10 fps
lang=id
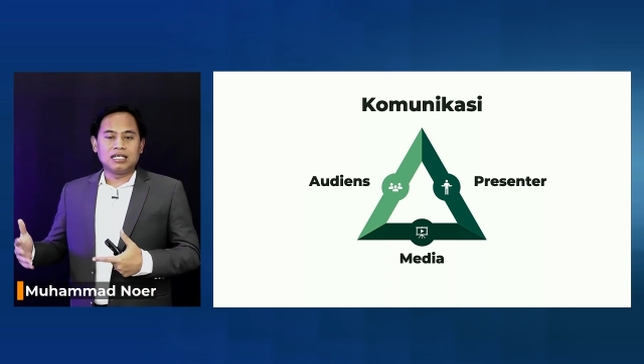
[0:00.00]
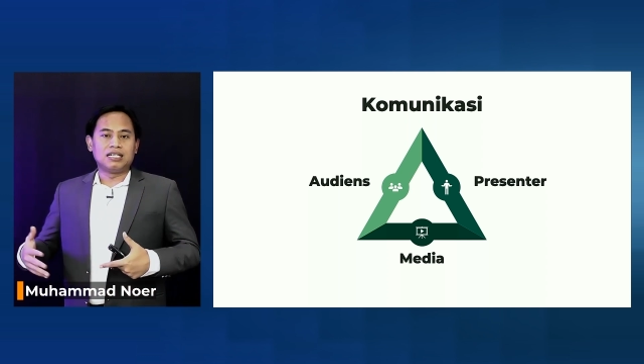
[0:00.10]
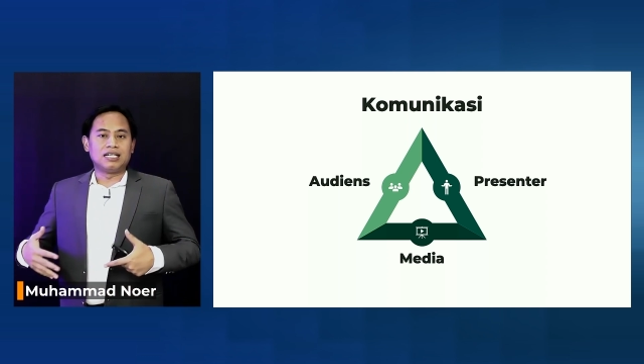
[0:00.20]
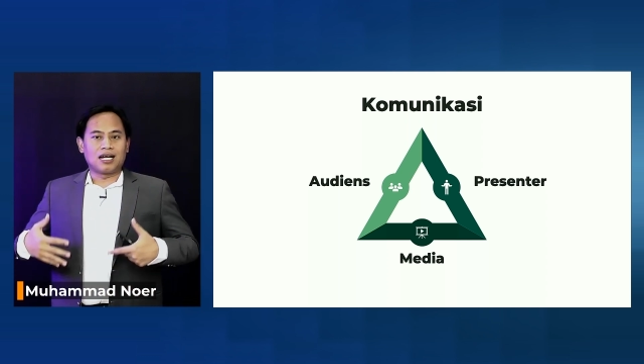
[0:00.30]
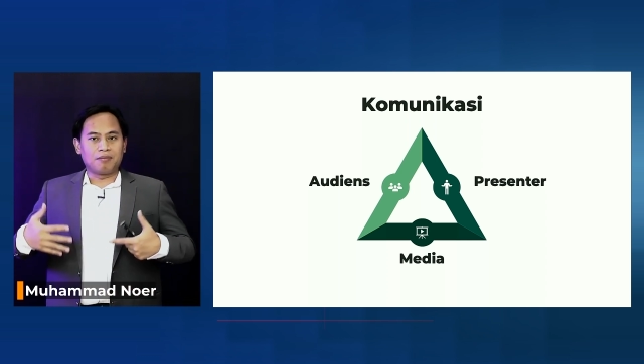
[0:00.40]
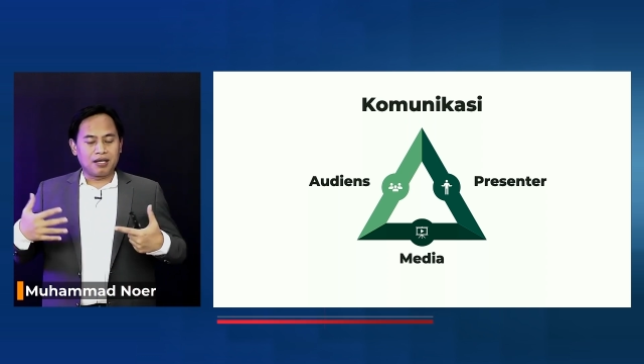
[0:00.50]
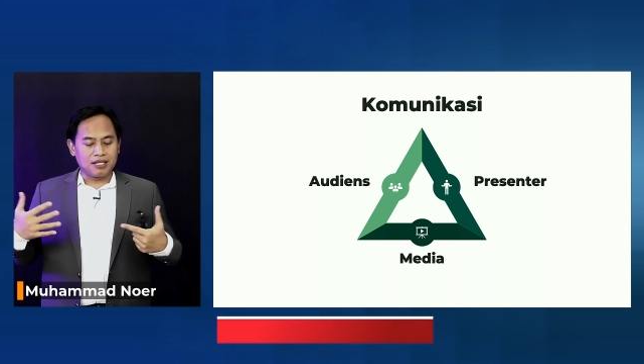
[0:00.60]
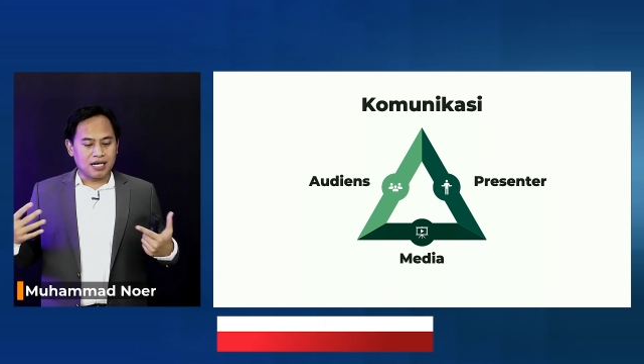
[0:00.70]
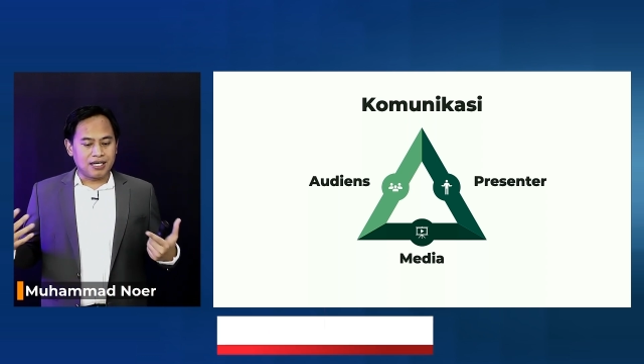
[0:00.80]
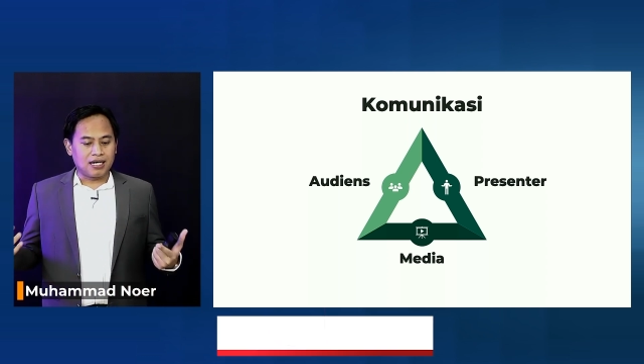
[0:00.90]
dengan
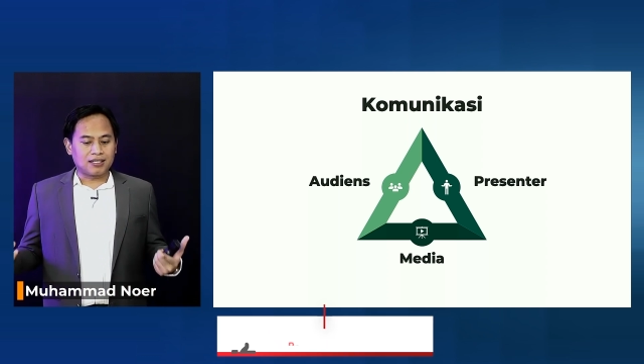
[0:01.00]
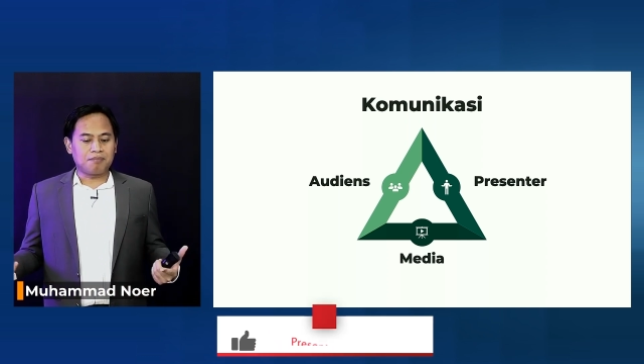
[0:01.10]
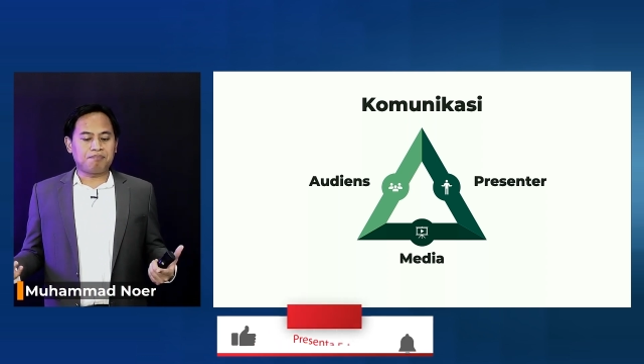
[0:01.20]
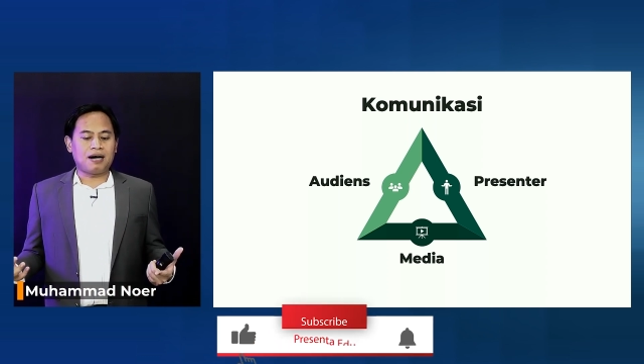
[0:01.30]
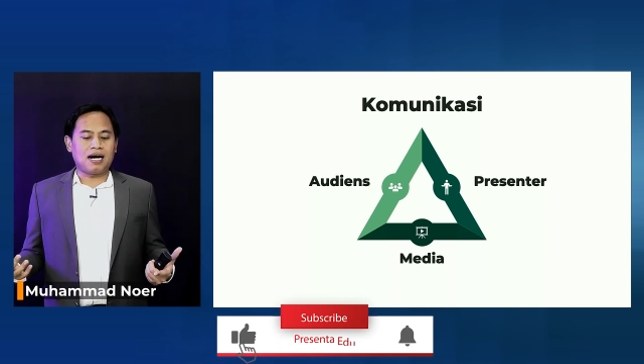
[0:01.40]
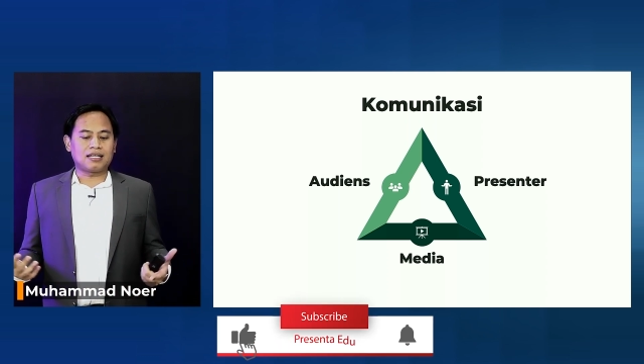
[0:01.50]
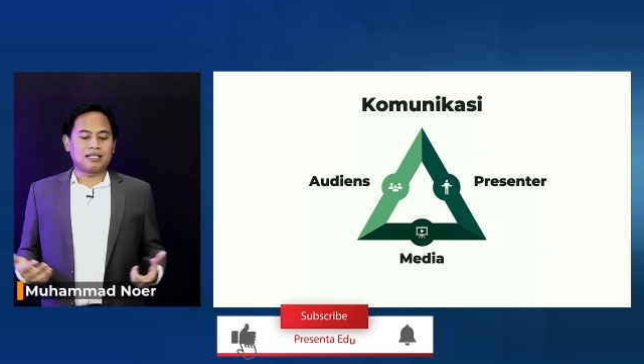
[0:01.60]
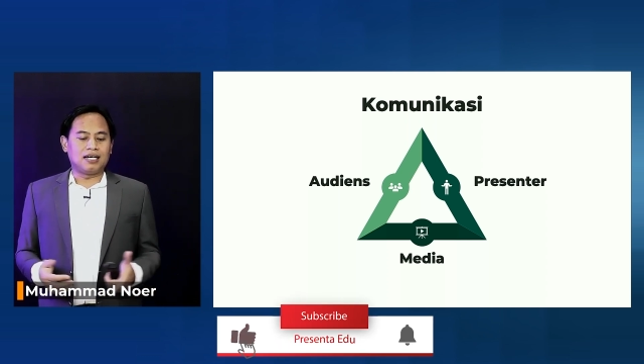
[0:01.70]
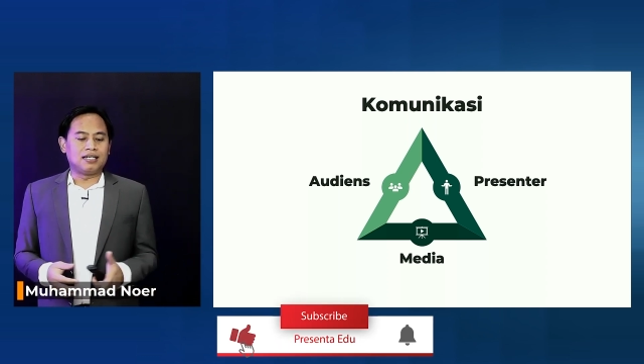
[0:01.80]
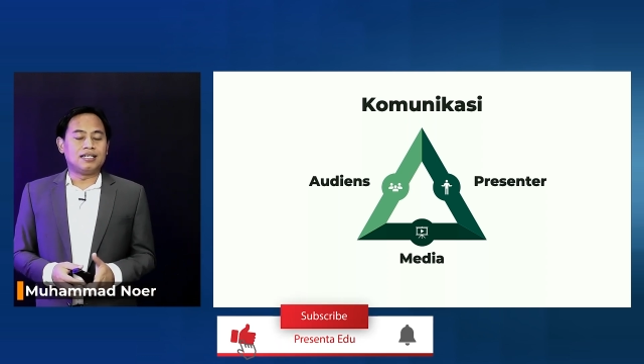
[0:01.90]
media yang
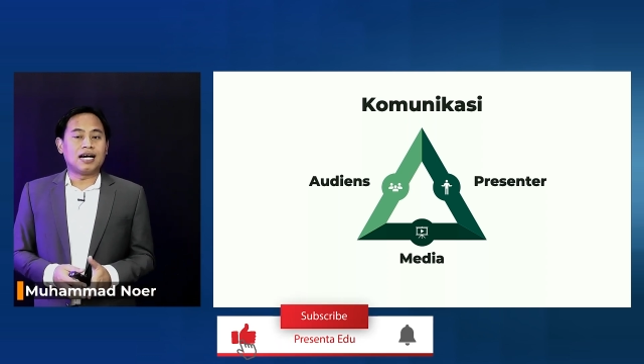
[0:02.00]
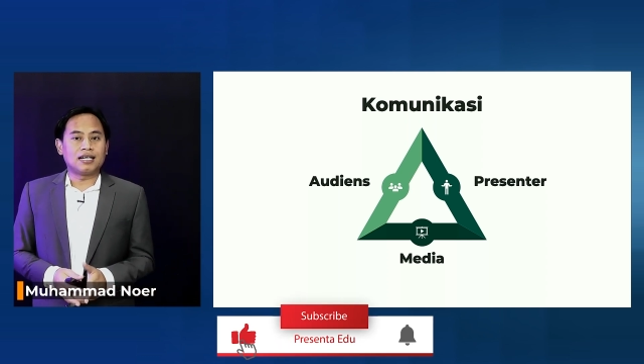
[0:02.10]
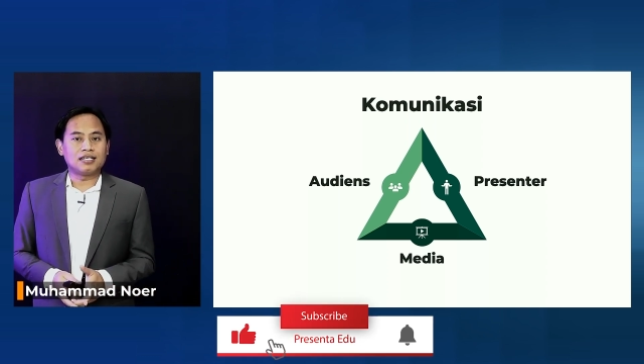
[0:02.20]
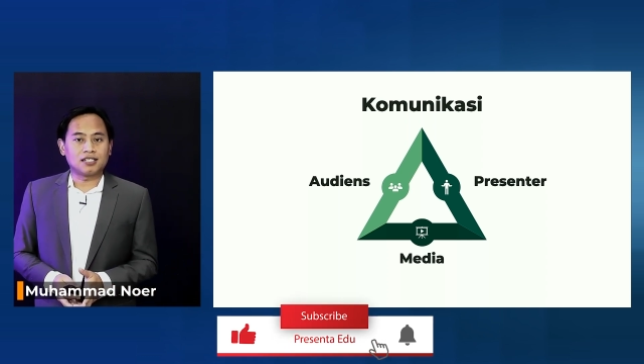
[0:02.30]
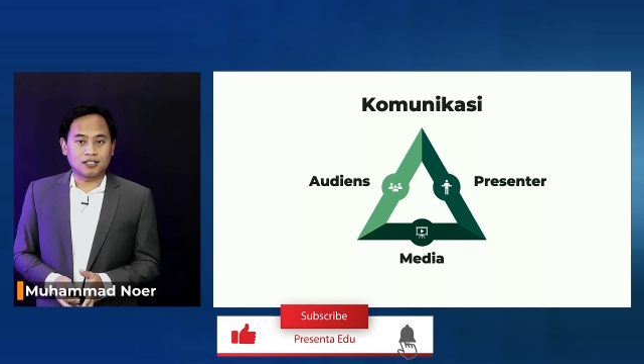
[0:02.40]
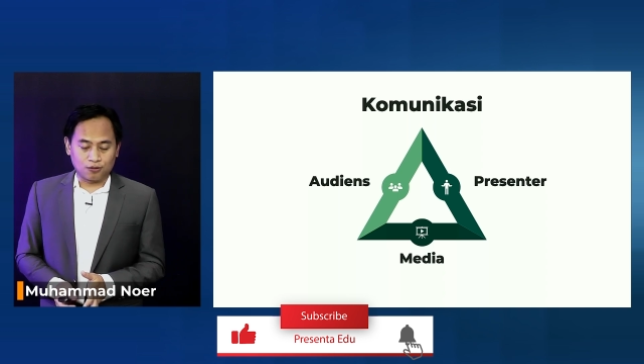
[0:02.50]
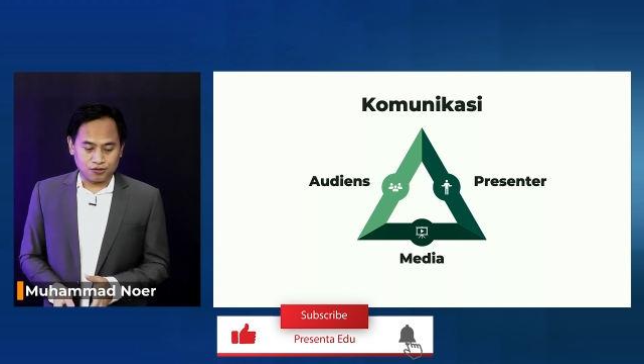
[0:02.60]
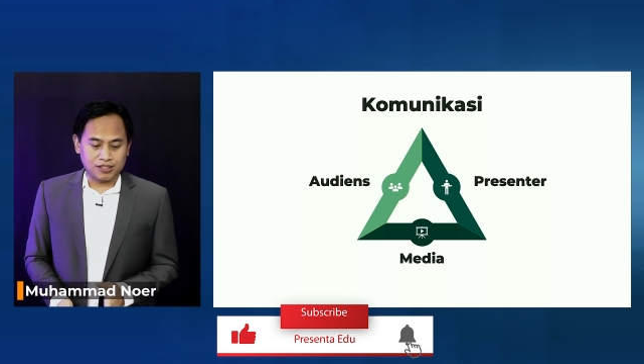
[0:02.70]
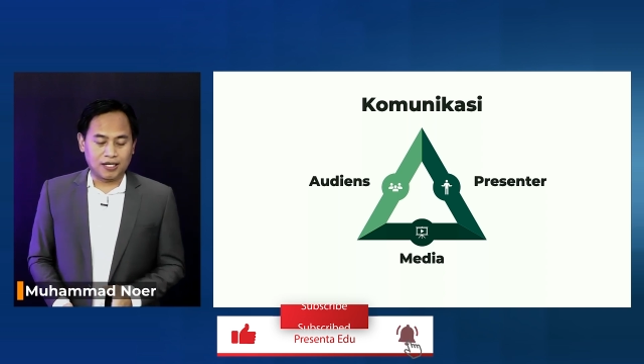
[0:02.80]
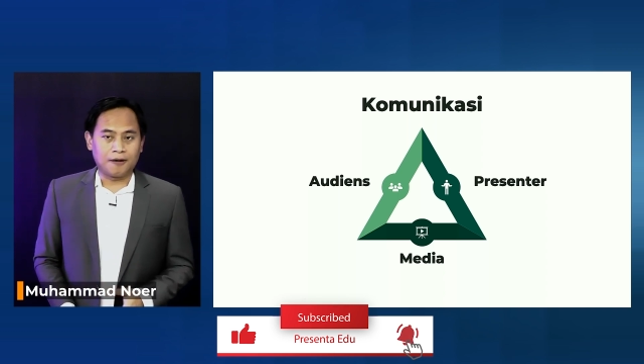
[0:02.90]
tepat, eh, dan
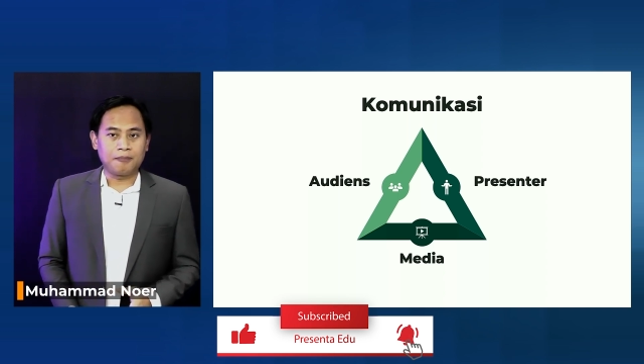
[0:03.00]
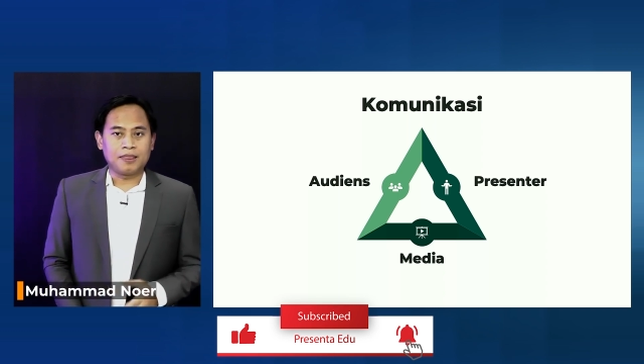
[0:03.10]
seterusnya.